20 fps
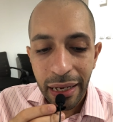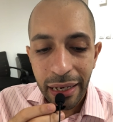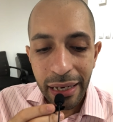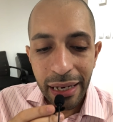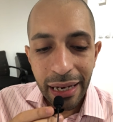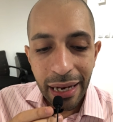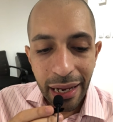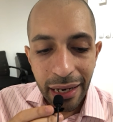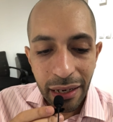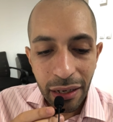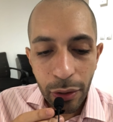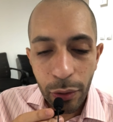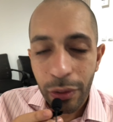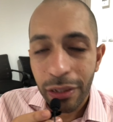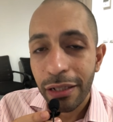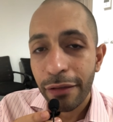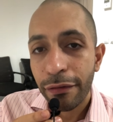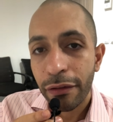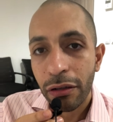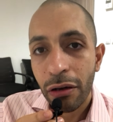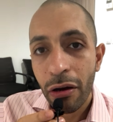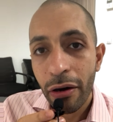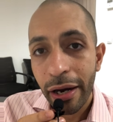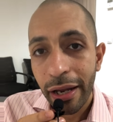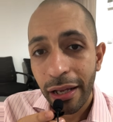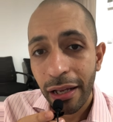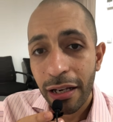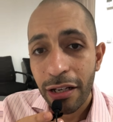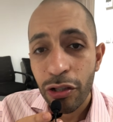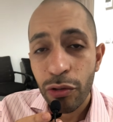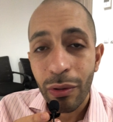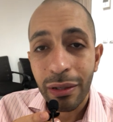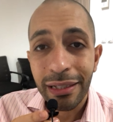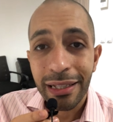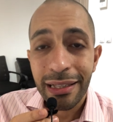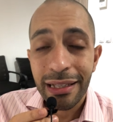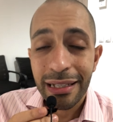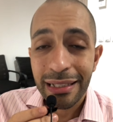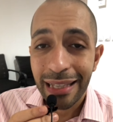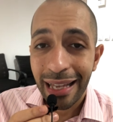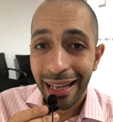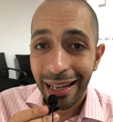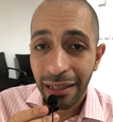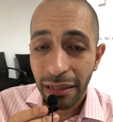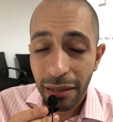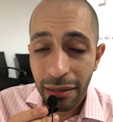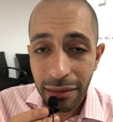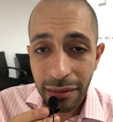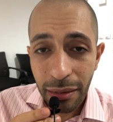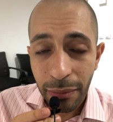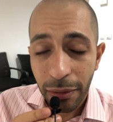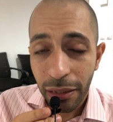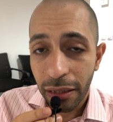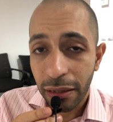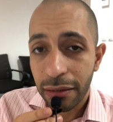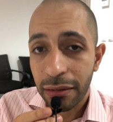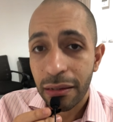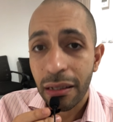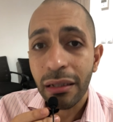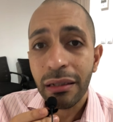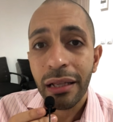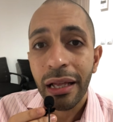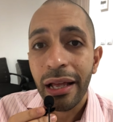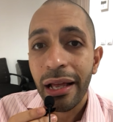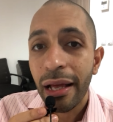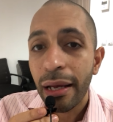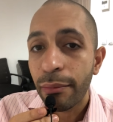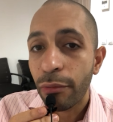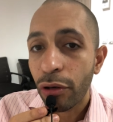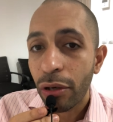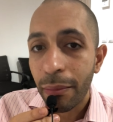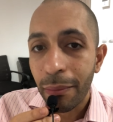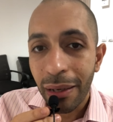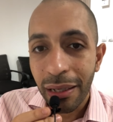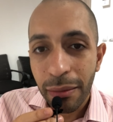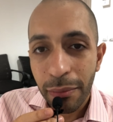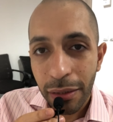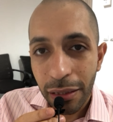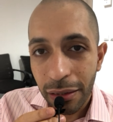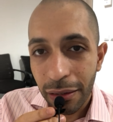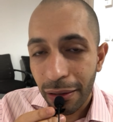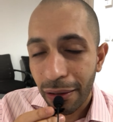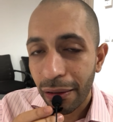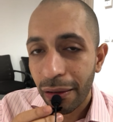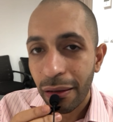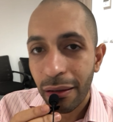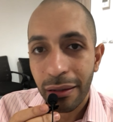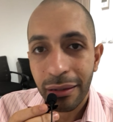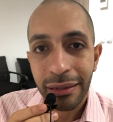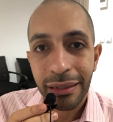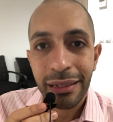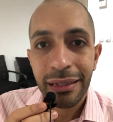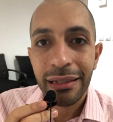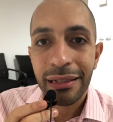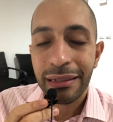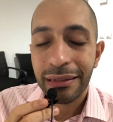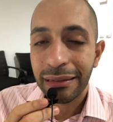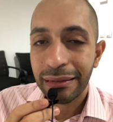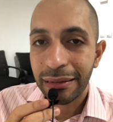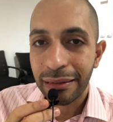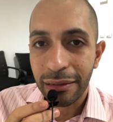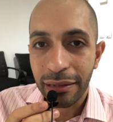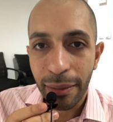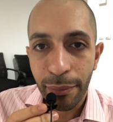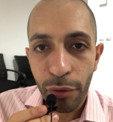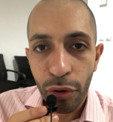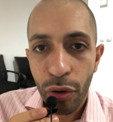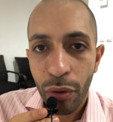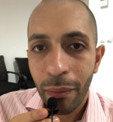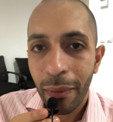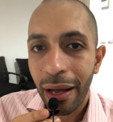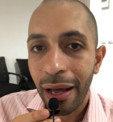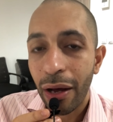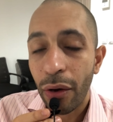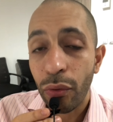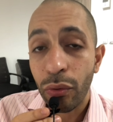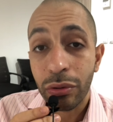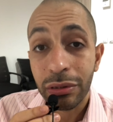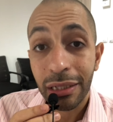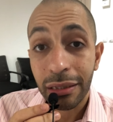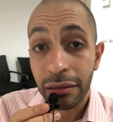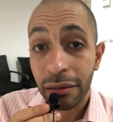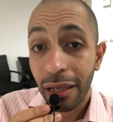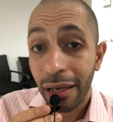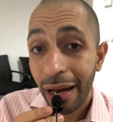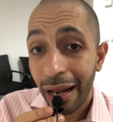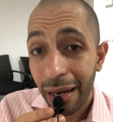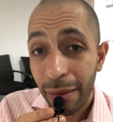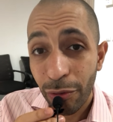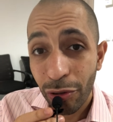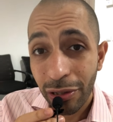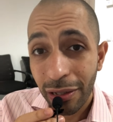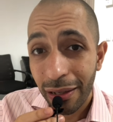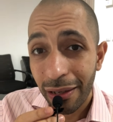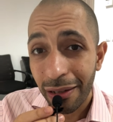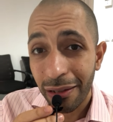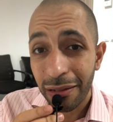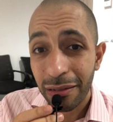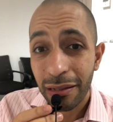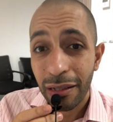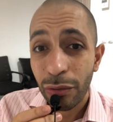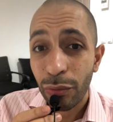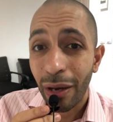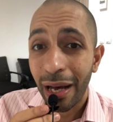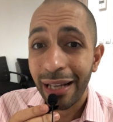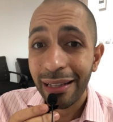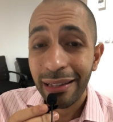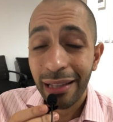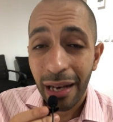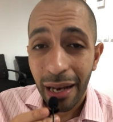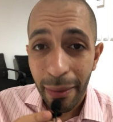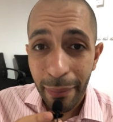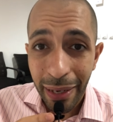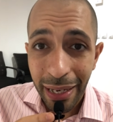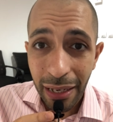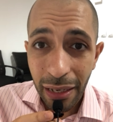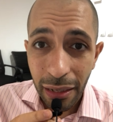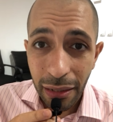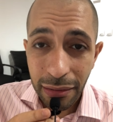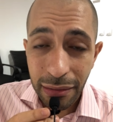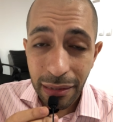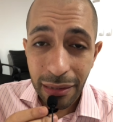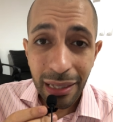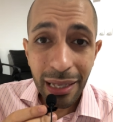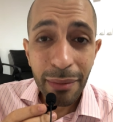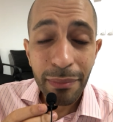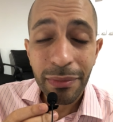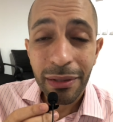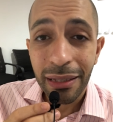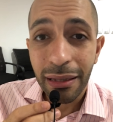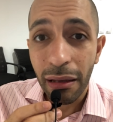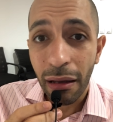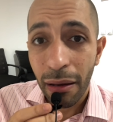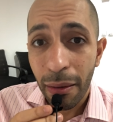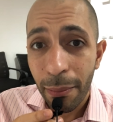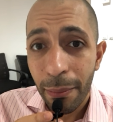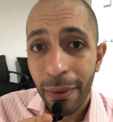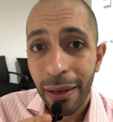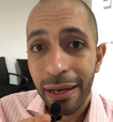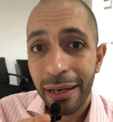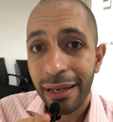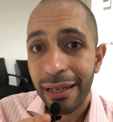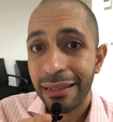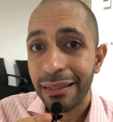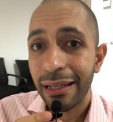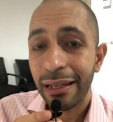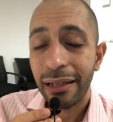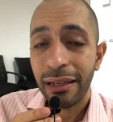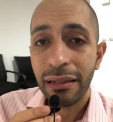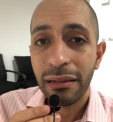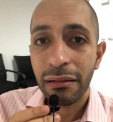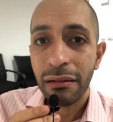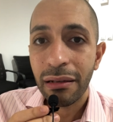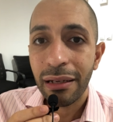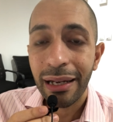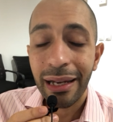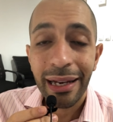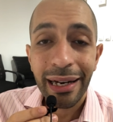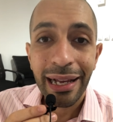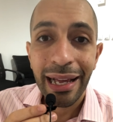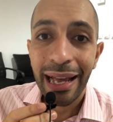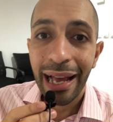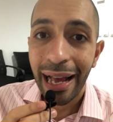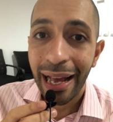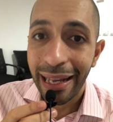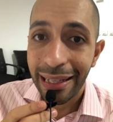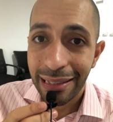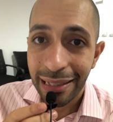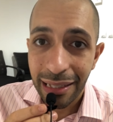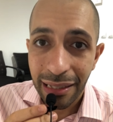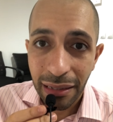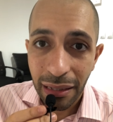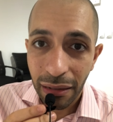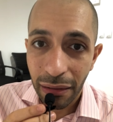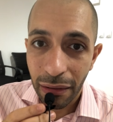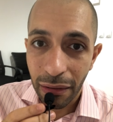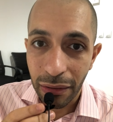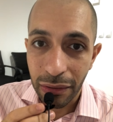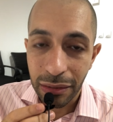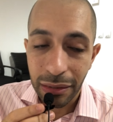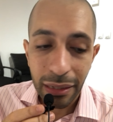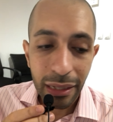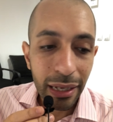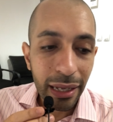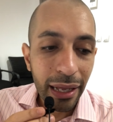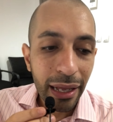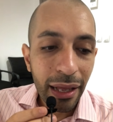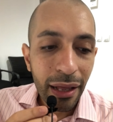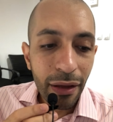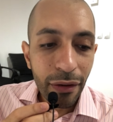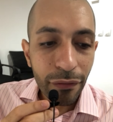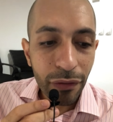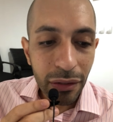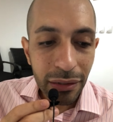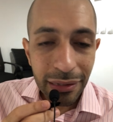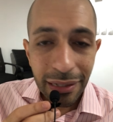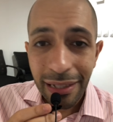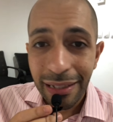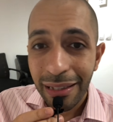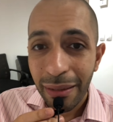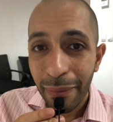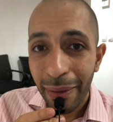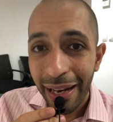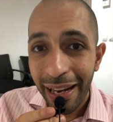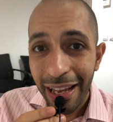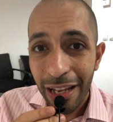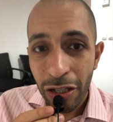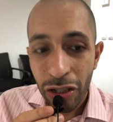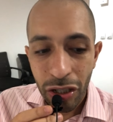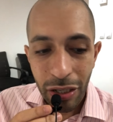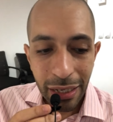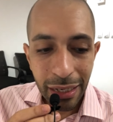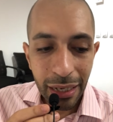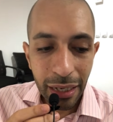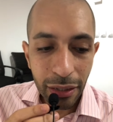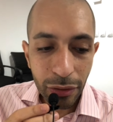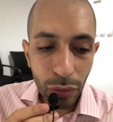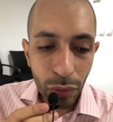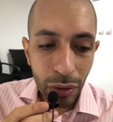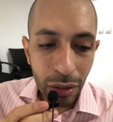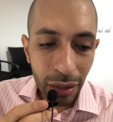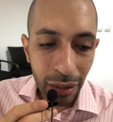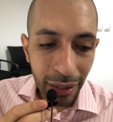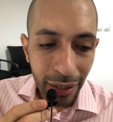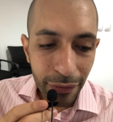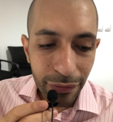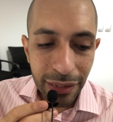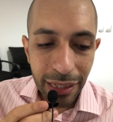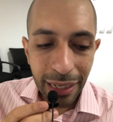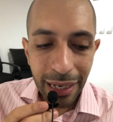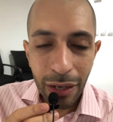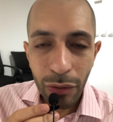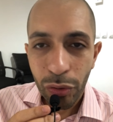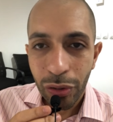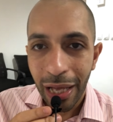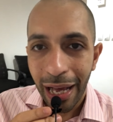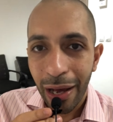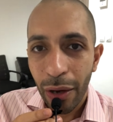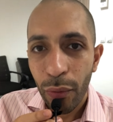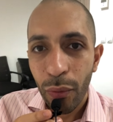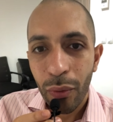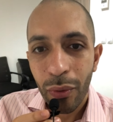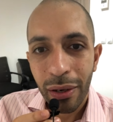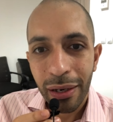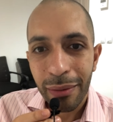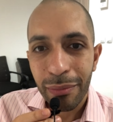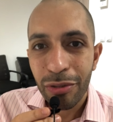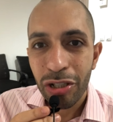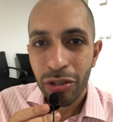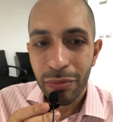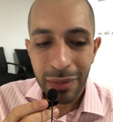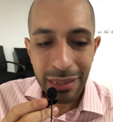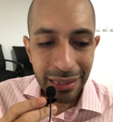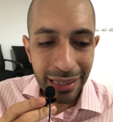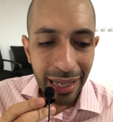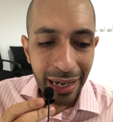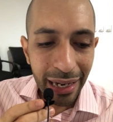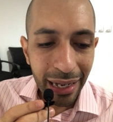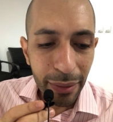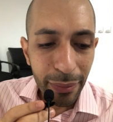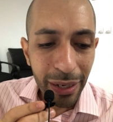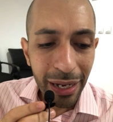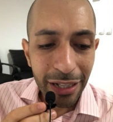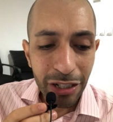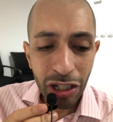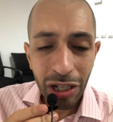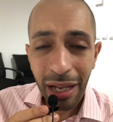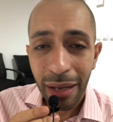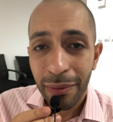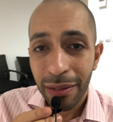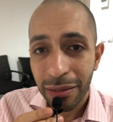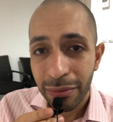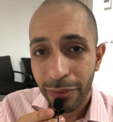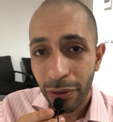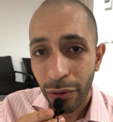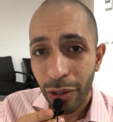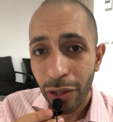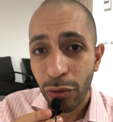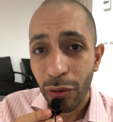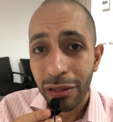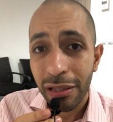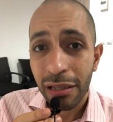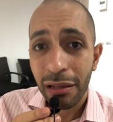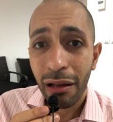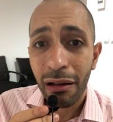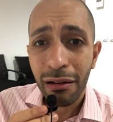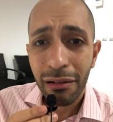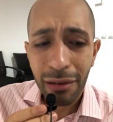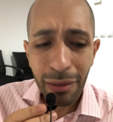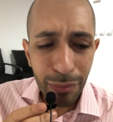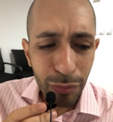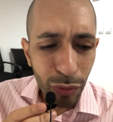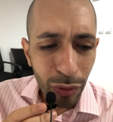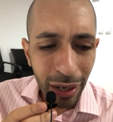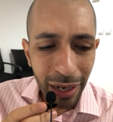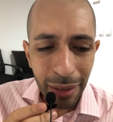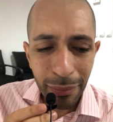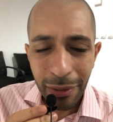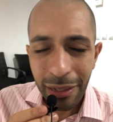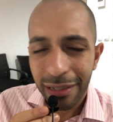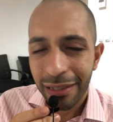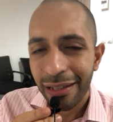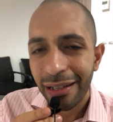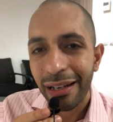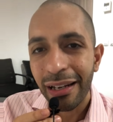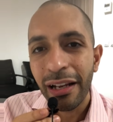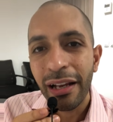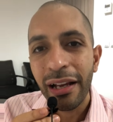ليه لانك اوريدي في تجاره انجلش وهتدرس حاجات خاصه بالاقتصاد ممكن بعد ما تتخرج تدرس دبلومه او تطلع على مواد الاقتصاد وحتى الاماكن الاقتصاديه بتتقبل الناس خريجين تجاره خارجيه عادي جدا خالص فنصيحتي بلاش انك ترهق نفسك او تحول مش مستاهله كمان هتشيل خمس مواد وهتتغرب وكلام كتير